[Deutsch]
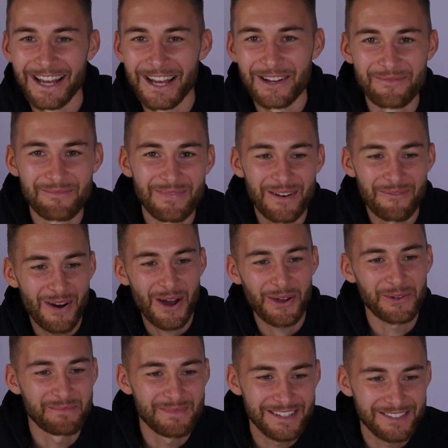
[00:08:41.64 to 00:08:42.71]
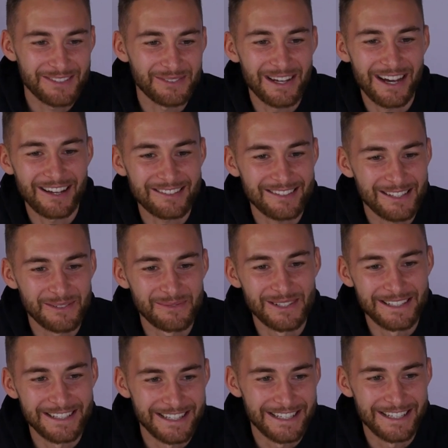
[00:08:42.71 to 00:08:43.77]
ähm, bei Mario und mir ist so eine
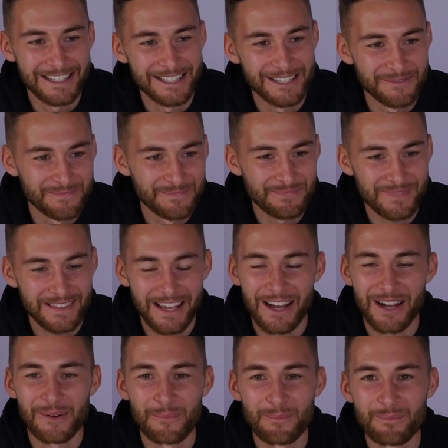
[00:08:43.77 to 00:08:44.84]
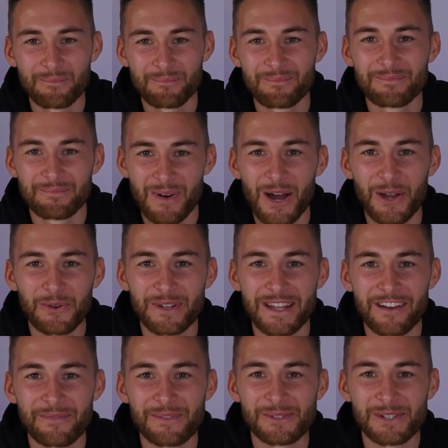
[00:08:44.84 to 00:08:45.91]
Hassliebe, äh, ja, Mario
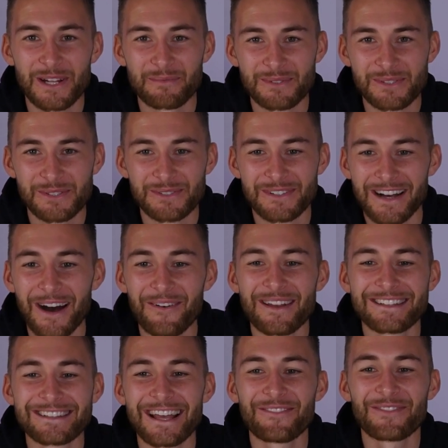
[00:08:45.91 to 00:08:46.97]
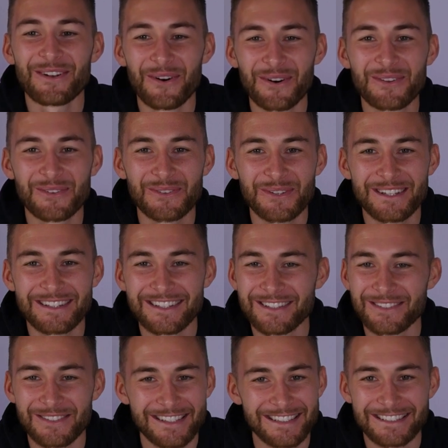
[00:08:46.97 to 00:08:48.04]
nervt mich schon ab und zu. Aber ich nerv ihn auch zurück,
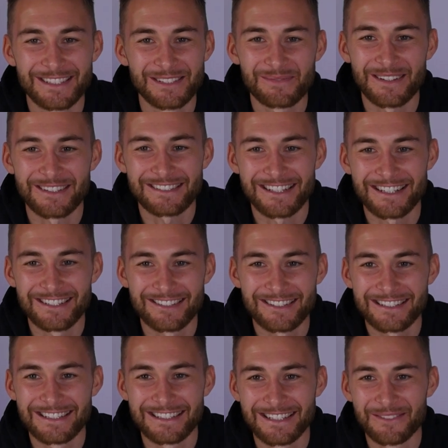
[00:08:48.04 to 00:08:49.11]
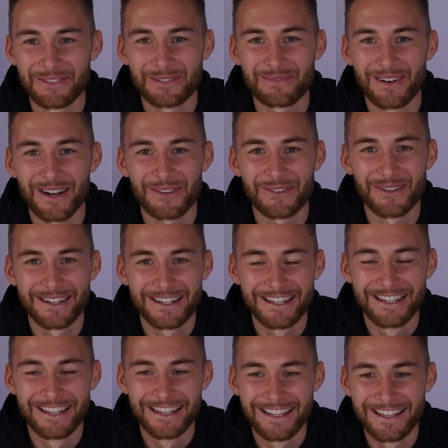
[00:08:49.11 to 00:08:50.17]
deswegen, das passt alles. Nehme ich Mario.
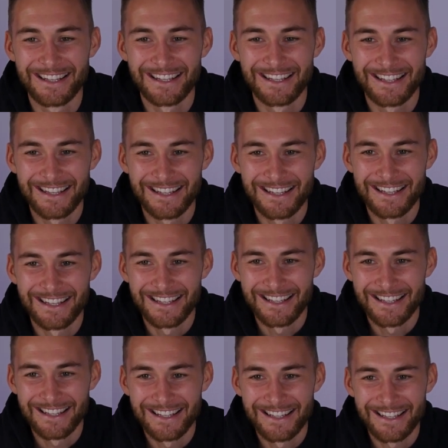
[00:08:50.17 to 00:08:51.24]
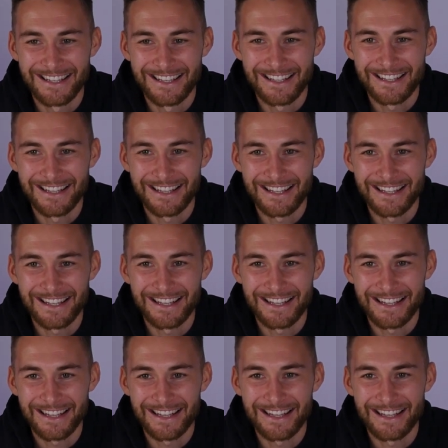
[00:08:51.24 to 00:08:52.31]
Ich glaube, du kommst äh,
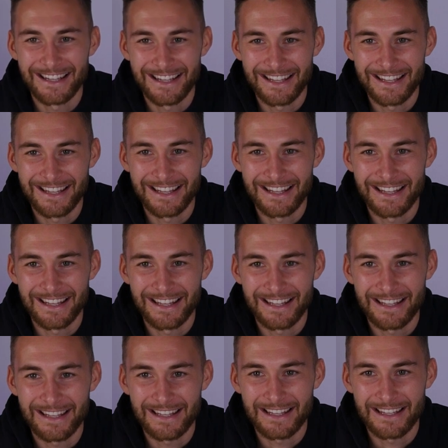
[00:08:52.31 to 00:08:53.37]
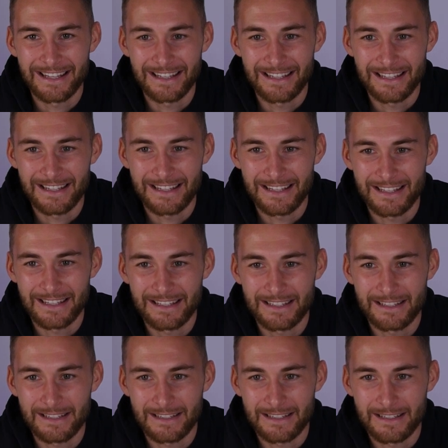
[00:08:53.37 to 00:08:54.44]
wirklich ohne Joker durch diese Geschichte. Netflix
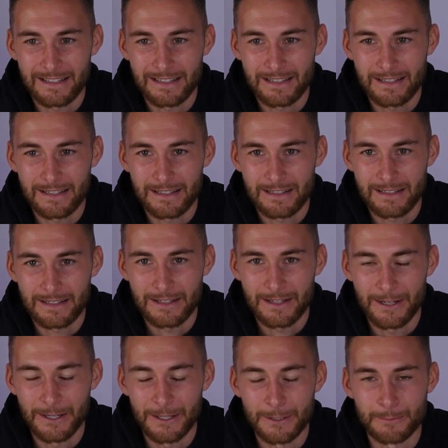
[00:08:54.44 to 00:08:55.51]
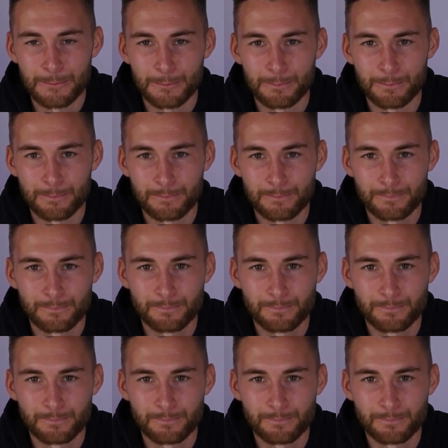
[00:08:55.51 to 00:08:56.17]
oder Prime? Ähm,